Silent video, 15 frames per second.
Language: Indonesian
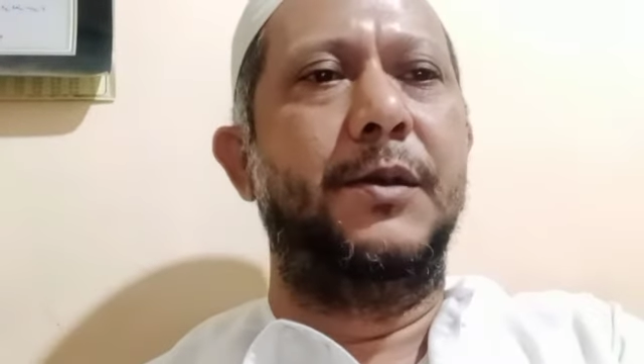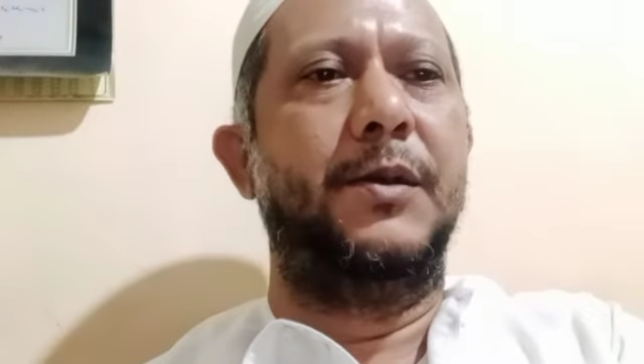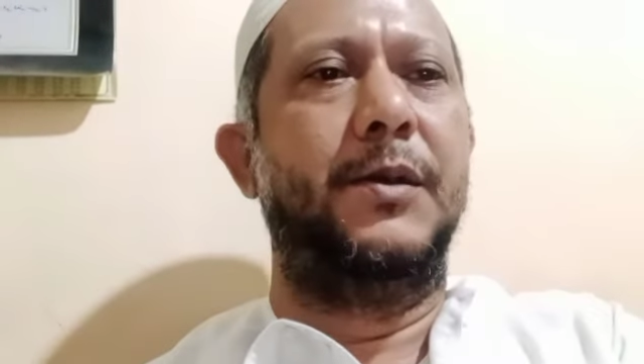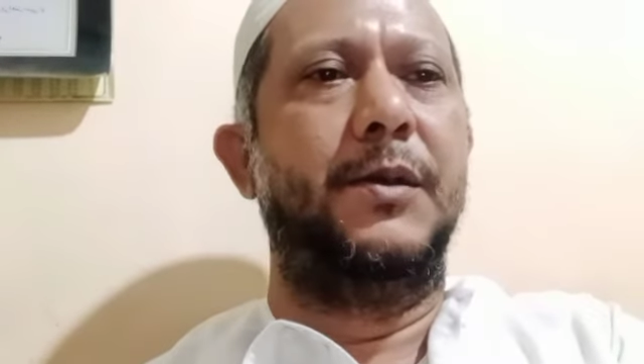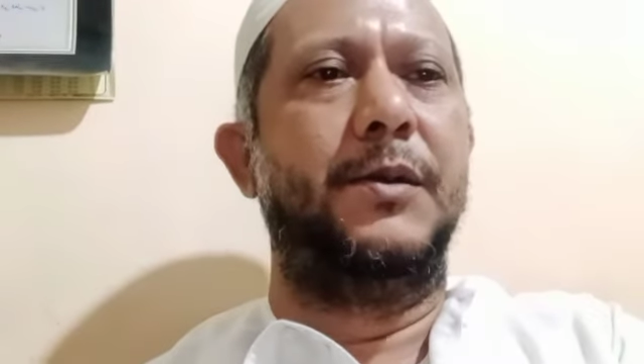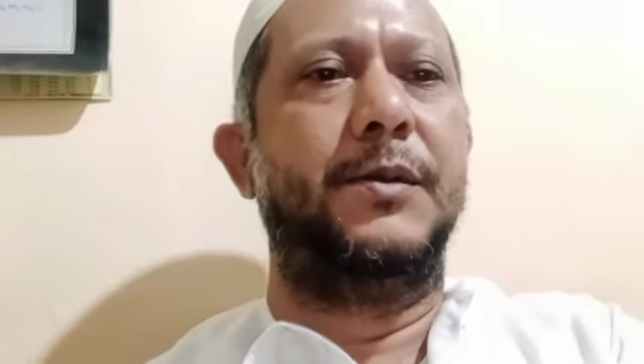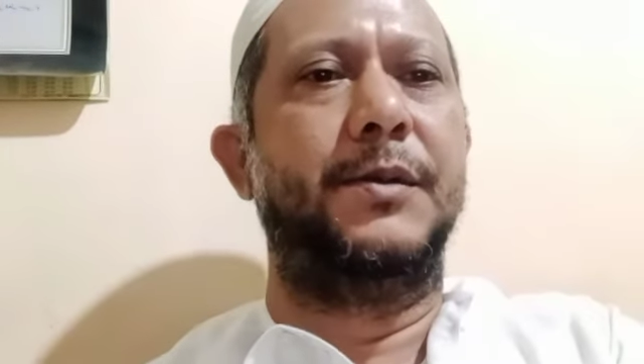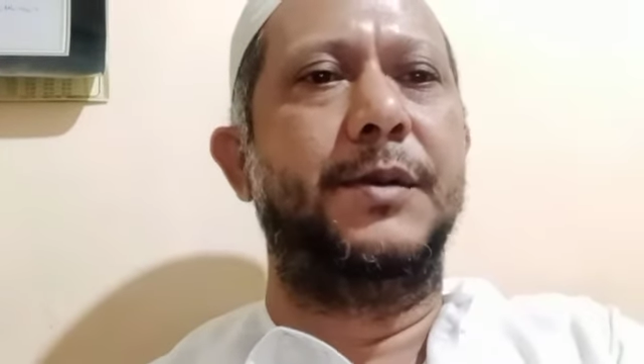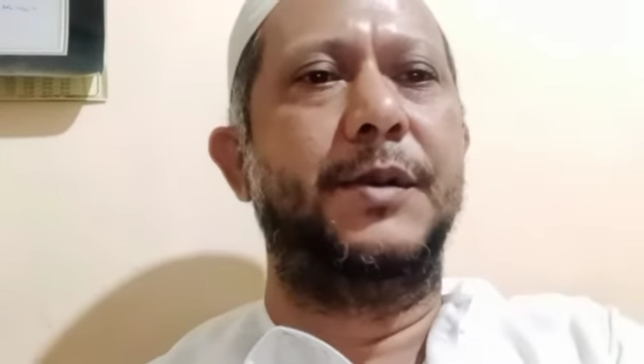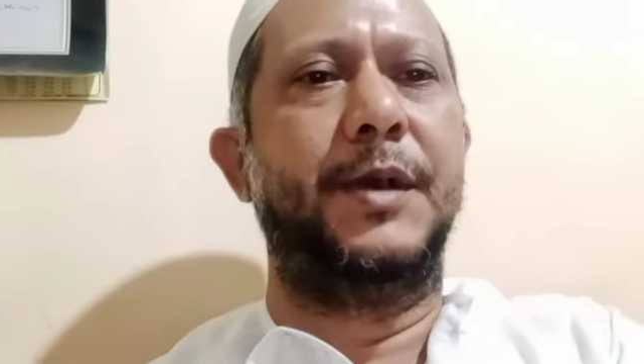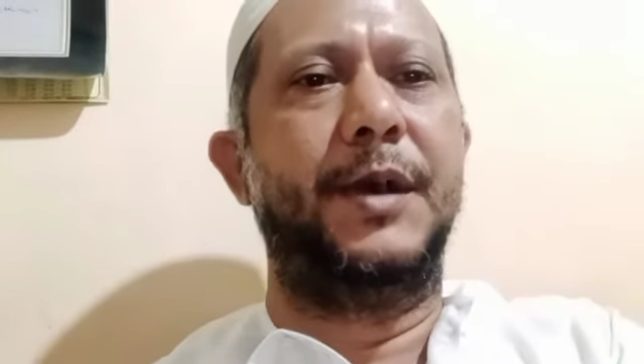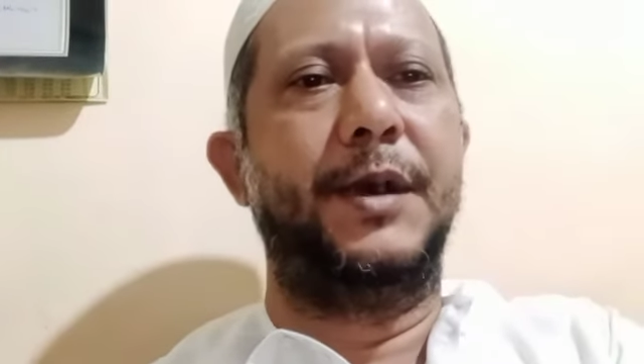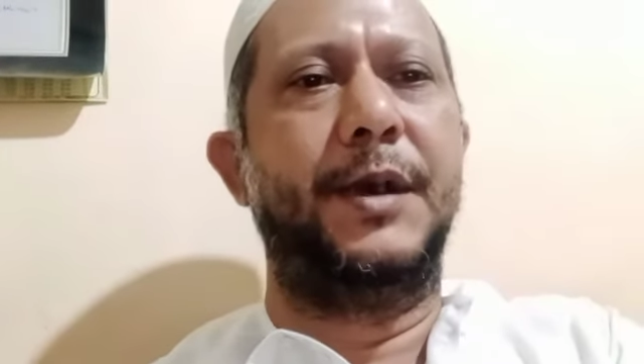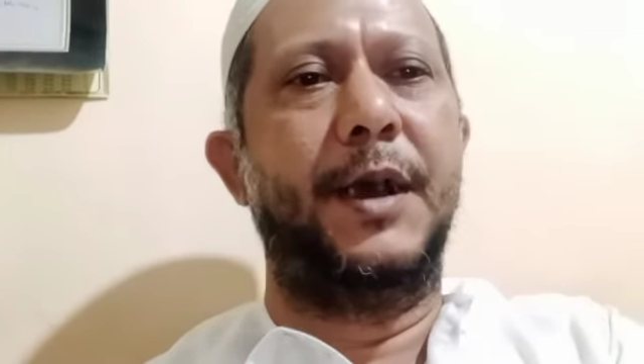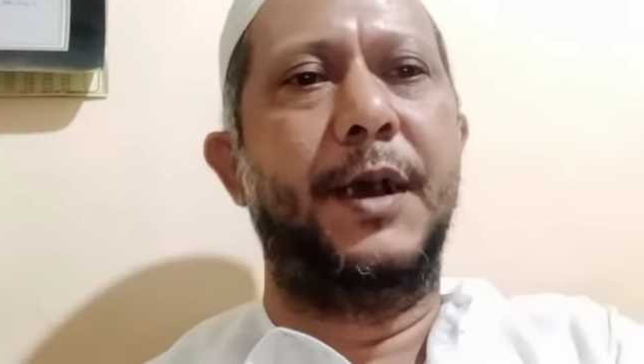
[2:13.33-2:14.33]

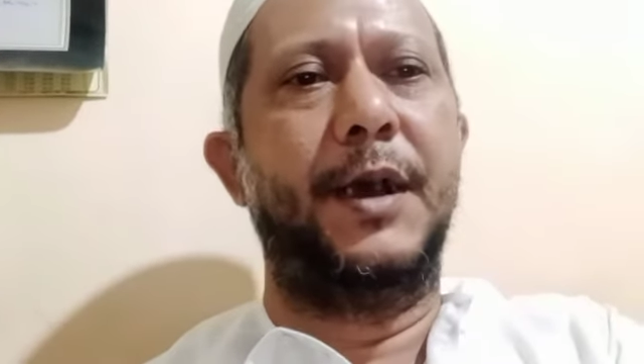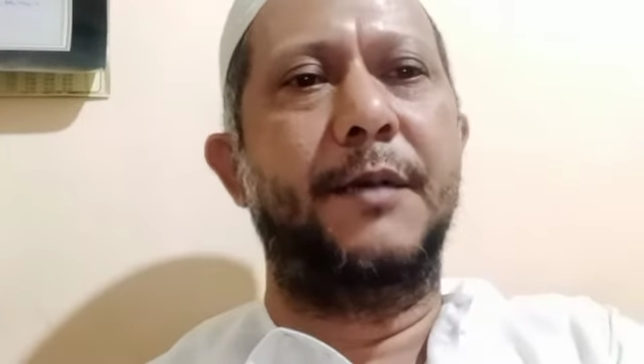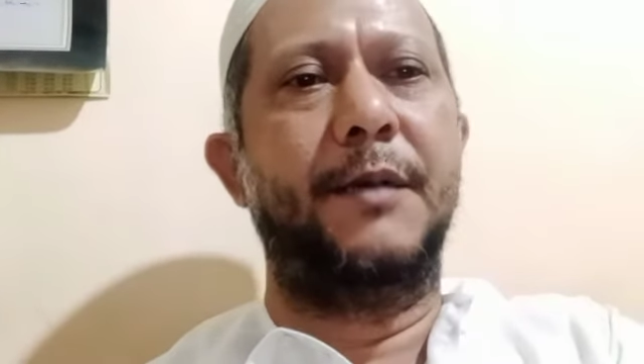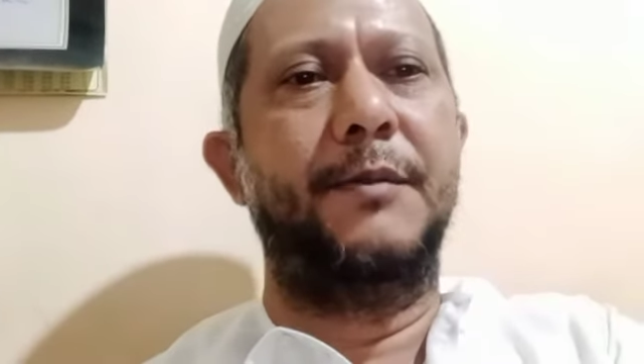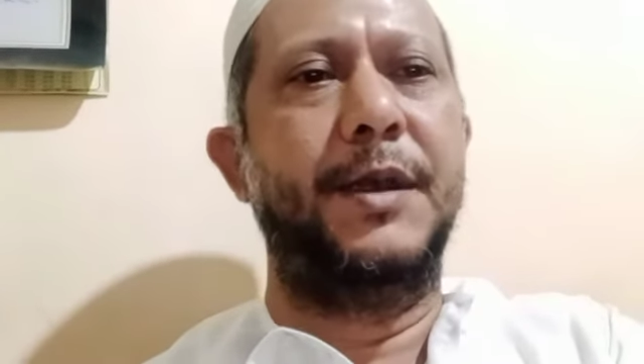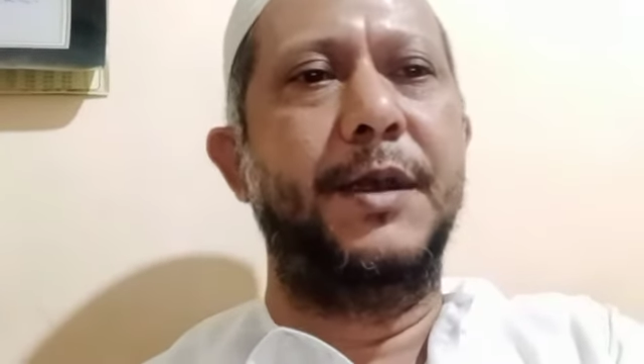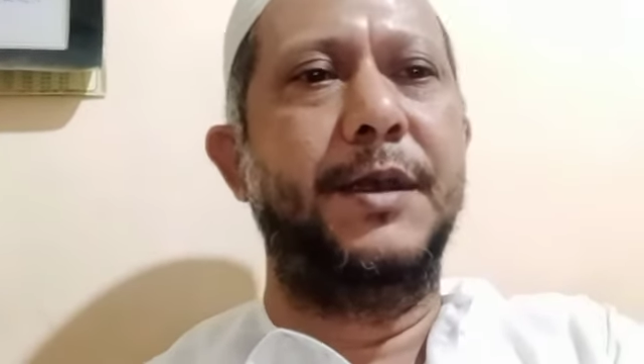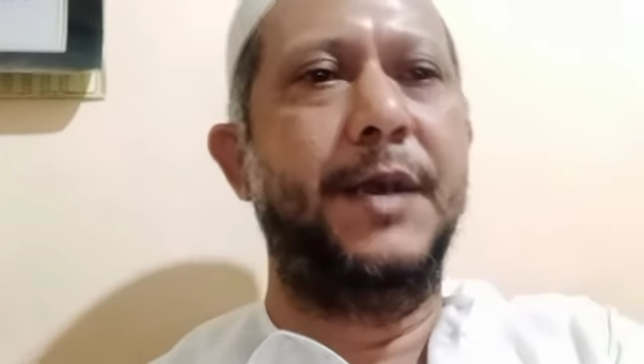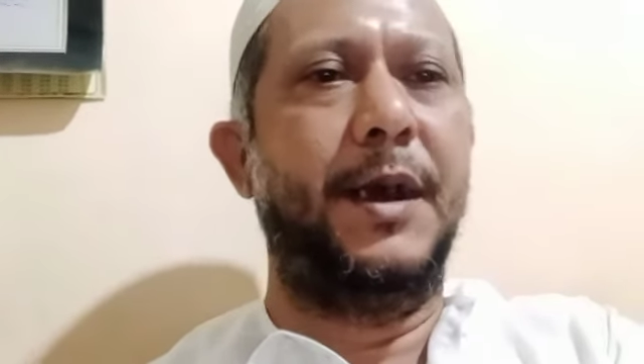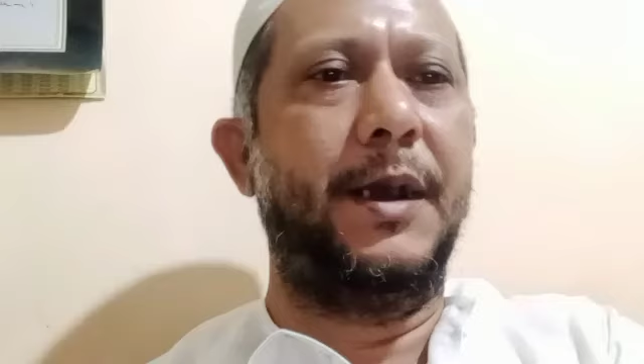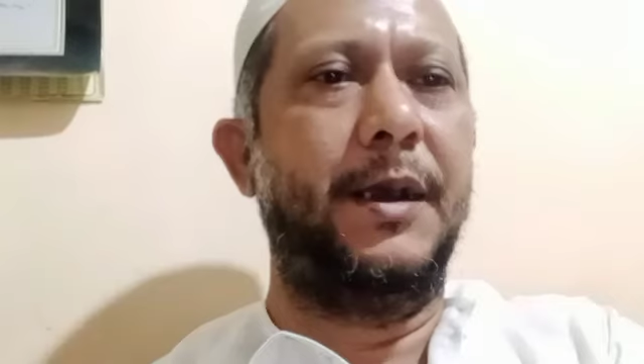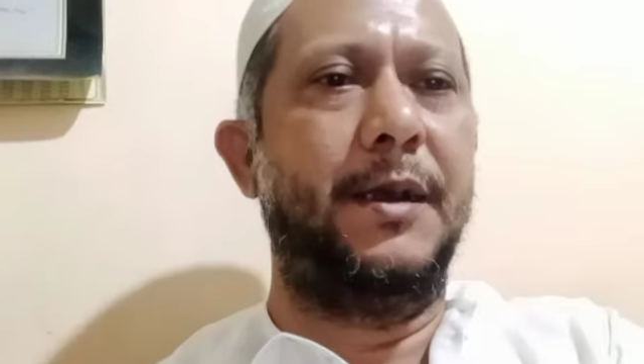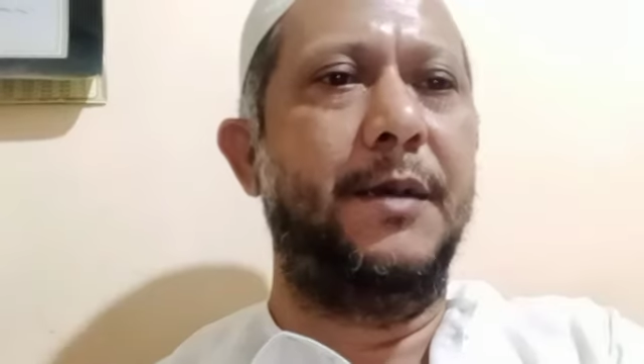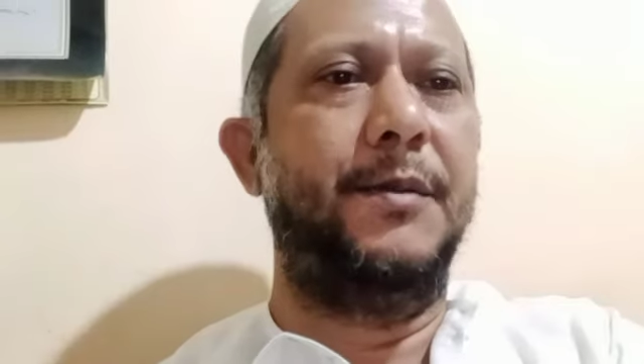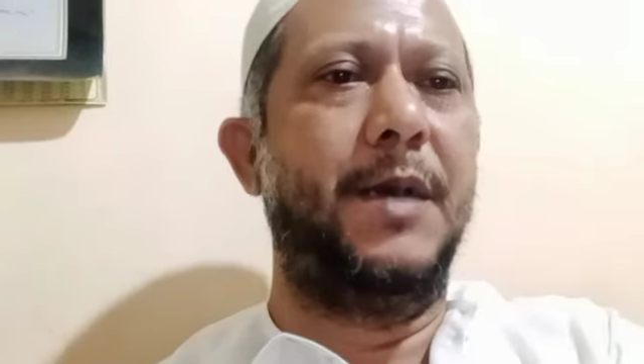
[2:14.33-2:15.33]
ma'rifat di dalam
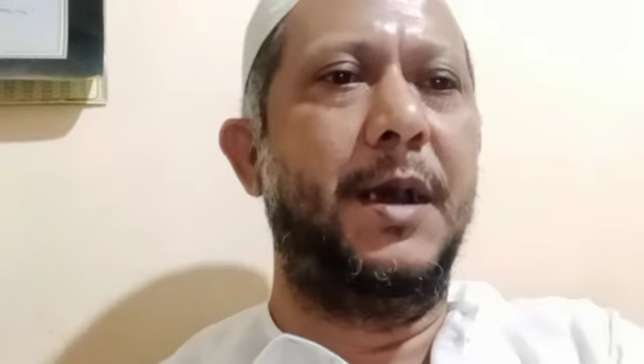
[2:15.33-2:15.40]
hati